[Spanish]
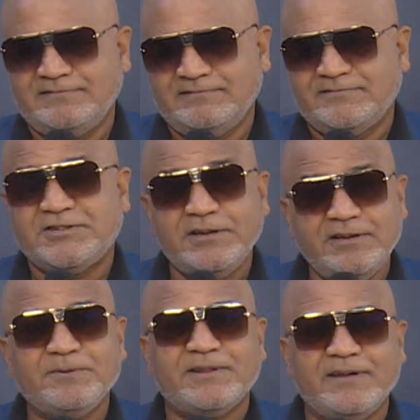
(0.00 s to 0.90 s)
Sí,
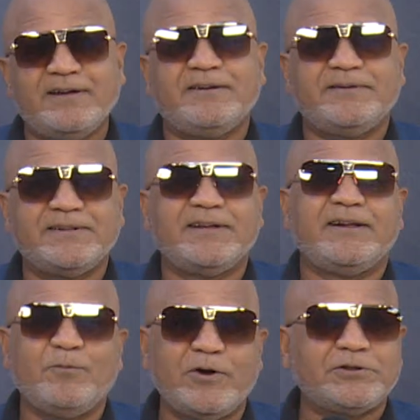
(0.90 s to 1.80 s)
es verdad, es verdad.
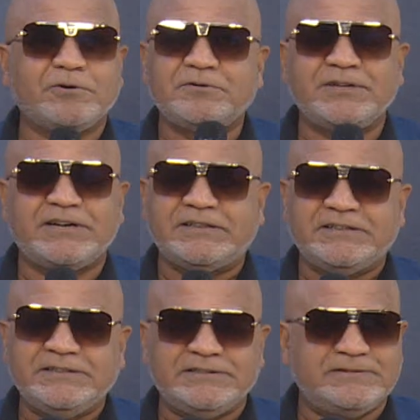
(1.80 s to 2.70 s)
El muerto con tierra
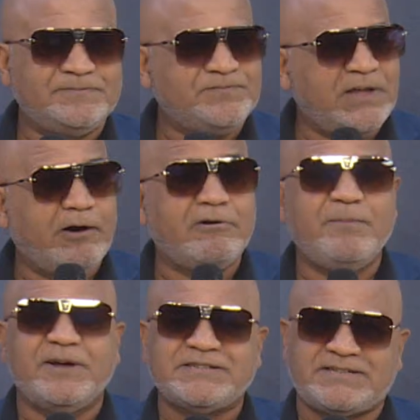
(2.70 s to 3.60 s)
tiene, y ahora
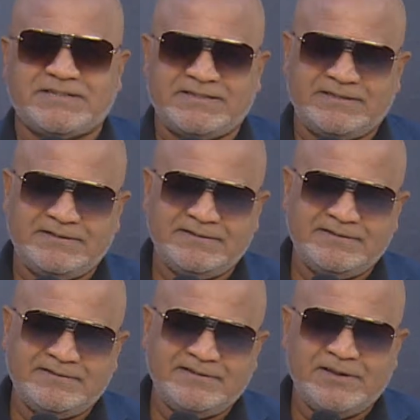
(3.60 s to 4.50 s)
más.
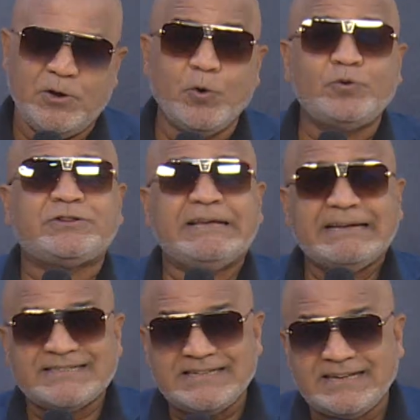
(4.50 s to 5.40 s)

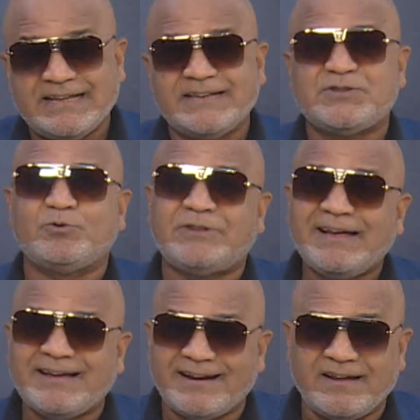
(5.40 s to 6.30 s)
Usted si, cree, si
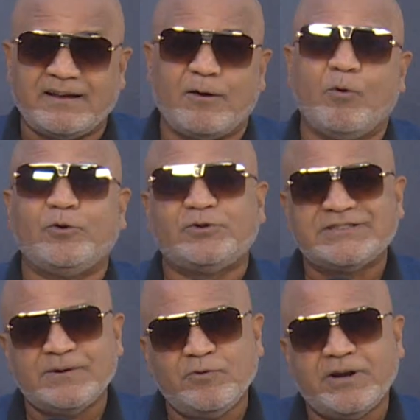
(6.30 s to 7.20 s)
usted cree que cuando usted
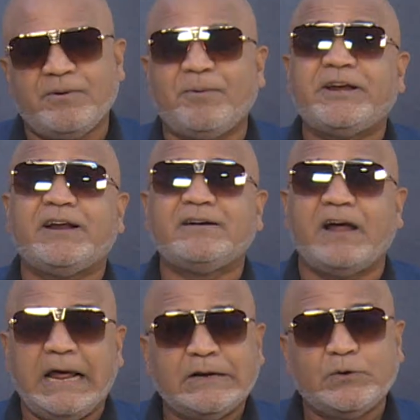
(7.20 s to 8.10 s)
se muera va a variar
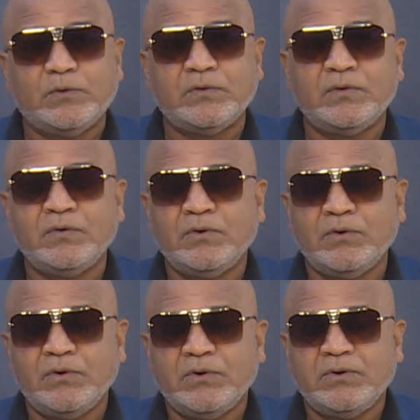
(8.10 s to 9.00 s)
algo,
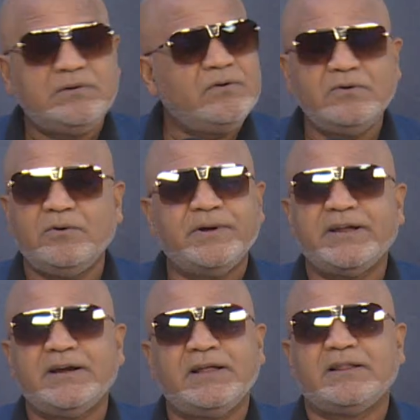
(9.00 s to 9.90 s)
no, no
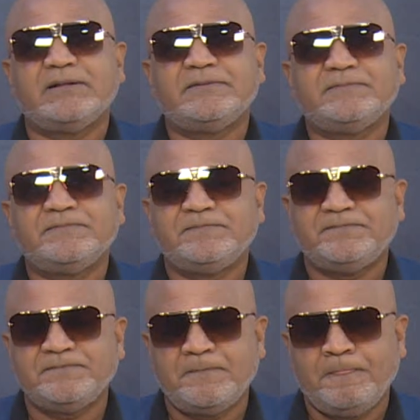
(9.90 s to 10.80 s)
varía nada.
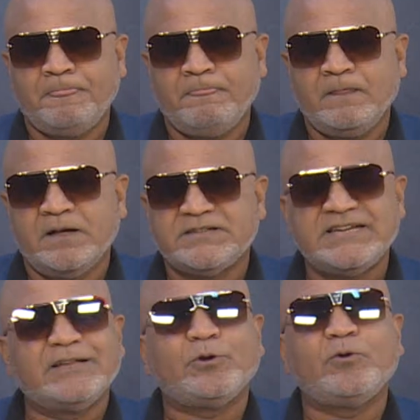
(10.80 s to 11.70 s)

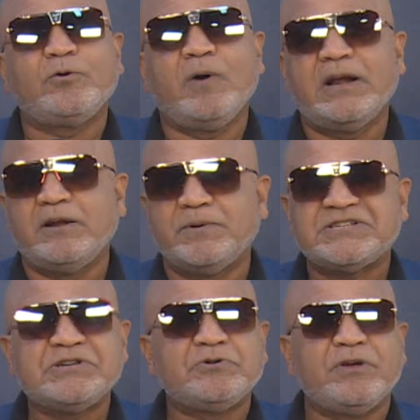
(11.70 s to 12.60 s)
Sigue todo igual, el
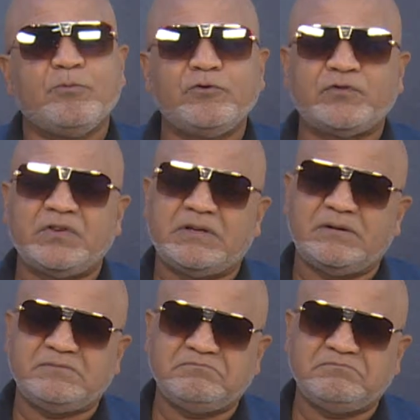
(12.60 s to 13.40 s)
vecino oye música.